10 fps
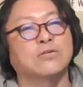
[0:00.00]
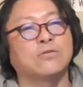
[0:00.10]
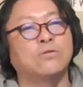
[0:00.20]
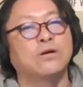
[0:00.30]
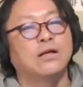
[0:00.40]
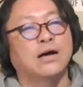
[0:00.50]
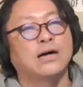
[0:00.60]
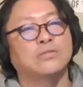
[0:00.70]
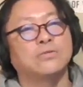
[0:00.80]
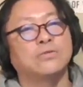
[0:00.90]
こう、
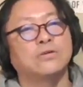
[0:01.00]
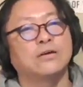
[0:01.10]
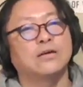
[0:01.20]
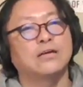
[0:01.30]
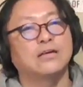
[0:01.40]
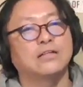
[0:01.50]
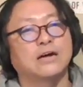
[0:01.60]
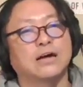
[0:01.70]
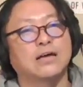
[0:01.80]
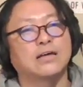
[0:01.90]
あの、
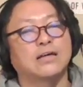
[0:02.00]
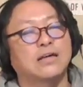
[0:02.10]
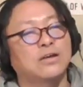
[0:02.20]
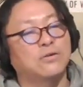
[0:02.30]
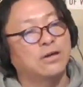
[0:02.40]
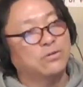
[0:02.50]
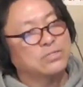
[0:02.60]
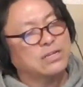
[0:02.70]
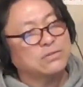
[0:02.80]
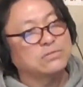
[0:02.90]
なんかエロ、
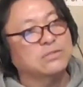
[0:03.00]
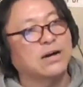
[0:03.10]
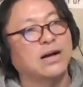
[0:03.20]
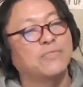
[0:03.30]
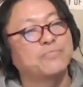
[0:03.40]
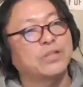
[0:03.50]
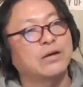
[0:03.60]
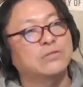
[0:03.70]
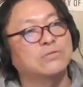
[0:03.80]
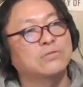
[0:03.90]
エロさというか、
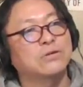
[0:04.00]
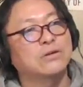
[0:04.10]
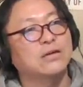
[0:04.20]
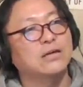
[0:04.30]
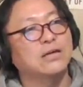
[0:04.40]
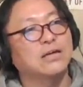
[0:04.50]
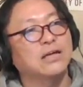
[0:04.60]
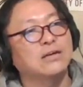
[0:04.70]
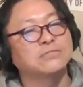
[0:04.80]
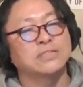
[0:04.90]
あの、
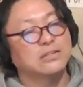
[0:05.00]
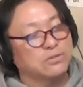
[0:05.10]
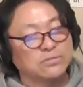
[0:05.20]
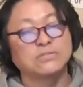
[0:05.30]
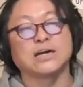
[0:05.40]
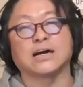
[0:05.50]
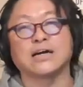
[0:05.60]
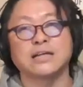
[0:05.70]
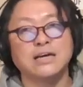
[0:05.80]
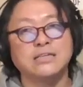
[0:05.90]
エグさというか
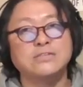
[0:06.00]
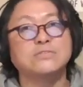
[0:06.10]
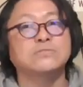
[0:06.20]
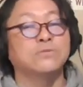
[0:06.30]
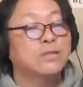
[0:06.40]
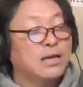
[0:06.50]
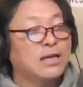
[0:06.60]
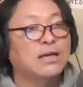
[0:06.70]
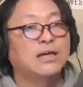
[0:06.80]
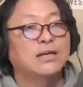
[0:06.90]
がないの
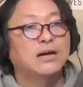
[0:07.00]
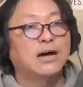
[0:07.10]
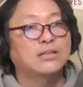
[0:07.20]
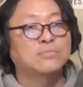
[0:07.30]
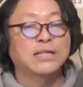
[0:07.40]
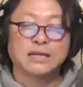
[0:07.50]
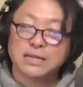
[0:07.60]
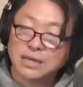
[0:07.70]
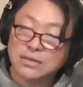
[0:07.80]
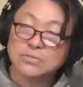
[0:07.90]
で、あの、まだ
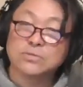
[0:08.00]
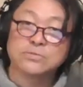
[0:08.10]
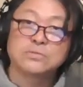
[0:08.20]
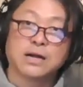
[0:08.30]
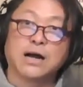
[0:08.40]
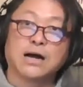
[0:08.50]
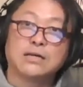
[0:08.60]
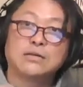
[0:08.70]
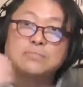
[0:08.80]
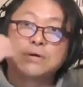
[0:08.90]
聴けるというか、
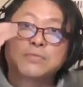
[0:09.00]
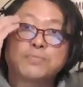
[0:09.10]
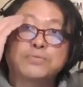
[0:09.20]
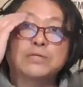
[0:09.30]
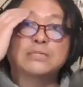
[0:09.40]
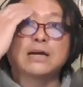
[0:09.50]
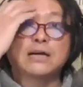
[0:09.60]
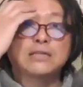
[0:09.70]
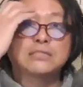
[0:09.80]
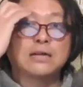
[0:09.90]
まだピュアさが
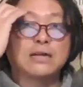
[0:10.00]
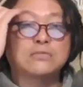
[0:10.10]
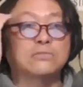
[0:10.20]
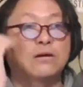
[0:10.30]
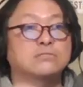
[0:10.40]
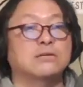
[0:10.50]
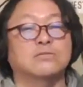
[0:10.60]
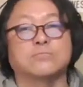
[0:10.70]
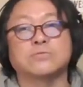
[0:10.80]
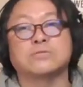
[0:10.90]
感じられるというのはあるか
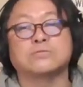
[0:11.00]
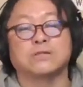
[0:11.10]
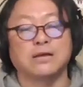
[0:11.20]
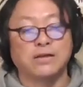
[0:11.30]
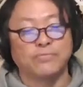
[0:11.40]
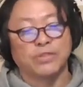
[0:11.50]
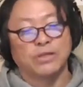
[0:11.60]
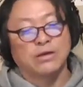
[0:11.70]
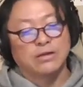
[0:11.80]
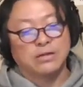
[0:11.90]
なと思うんですよね。
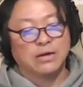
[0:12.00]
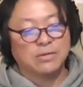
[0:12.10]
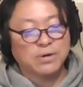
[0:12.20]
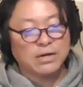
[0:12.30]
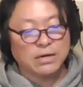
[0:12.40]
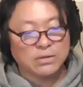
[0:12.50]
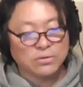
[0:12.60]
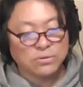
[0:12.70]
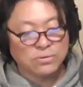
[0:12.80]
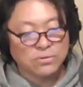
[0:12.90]
だからまあ、あ
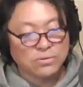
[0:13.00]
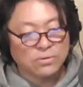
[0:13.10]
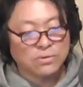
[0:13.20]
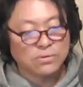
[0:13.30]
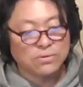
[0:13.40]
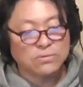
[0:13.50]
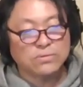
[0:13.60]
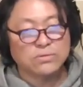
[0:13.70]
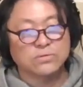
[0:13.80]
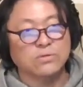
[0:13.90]

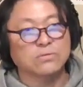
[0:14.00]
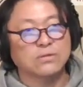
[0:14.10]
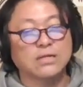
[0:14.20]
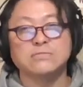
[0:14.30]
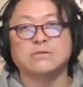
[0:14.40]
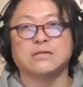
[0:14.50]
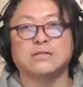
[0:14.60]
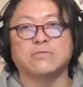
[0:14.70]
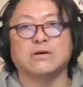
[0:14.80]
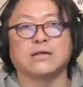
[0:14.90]
のー、そんなに売れ
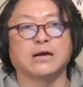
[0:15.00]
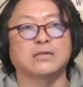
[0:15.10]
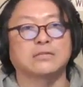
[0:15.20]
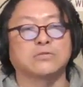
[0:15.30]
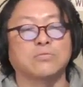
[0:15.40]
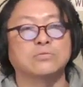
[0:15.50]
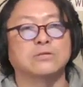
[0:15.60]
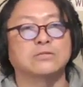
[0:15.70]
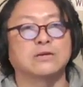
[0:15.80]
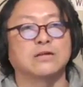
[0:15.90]
てはなかったと思うん
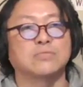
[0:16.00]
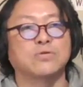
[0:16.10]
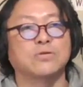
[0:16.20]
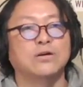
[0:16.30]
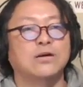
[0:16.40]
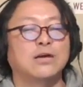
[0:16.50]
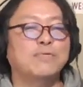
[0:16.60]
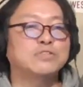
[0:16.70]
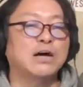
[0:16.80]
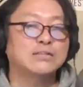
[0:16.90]
ですけれども、やっ
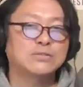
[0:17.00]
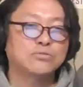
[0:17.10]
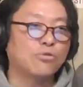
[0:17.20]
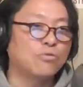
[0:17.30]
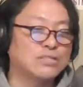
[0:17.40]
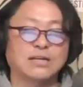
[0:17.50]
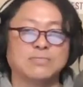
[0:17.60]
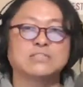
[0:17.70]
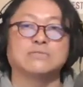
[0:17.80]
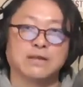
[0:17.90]
ぱりちょっと圧倒はさ
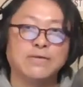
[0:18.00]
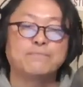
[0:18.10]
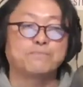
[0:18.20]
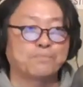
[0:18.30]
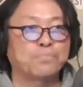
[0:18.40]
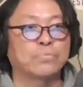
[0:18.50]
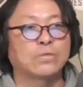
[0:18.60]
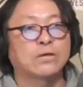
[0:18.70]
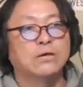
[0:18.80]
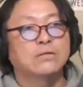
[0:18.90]
れますよね。うん。
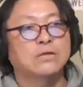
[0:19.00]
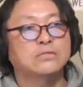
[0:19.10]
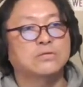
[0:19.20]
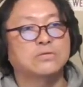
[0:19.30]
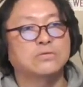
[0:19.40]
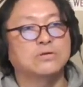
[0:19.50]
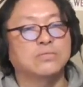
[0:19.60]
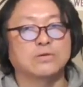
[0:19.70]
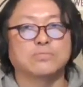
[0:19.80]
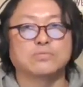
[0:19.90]
で、その、
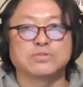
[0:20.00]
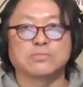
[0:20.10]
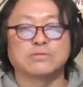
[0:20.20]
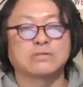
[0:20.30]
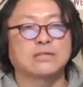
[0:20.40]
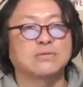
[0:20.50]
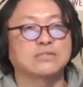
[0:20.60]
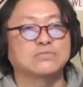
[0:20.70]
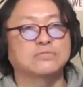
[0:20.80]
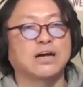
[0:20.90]
やっぱり僕もちょっと今歌ってまし
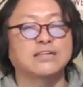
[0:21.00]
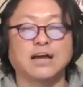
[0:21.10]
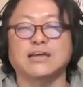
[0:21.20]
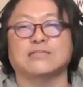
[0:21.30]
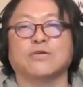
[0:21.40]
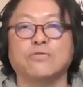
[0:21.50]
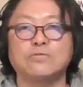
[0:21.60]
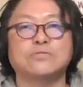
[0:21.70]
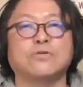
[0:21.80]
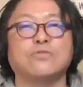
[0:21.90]
たけど、歌いたい。こ
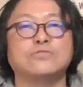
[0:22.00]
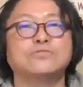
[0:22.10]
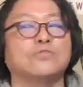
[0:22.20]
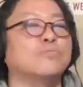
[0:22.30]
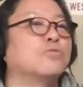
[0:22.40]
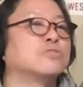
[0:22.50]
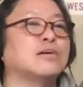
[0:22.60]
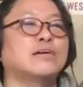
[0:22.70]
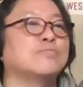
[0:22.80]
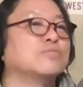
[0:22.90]
ういう、こういうのをもう
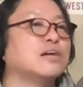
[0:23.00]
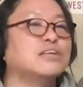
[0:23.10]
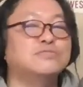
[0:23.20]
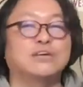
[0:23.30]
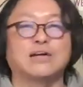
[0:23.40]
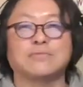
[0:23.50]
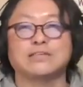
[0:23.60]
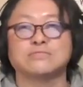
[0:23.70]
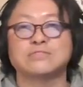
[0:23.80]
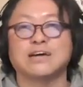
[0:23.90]
なんかもうなりふり構
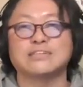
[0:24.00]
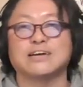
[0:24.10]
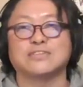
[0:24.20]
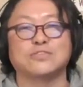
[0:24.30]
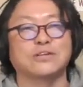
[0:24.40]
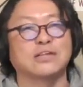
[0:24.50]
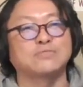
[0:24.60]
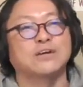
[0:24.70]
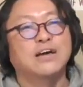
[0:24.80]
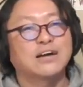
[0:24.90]
わず歌いたいっていうのは多
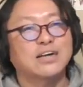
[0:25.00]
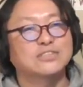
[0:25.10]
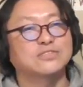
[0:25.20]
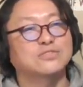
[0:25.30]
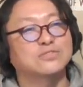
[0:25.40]
分歌手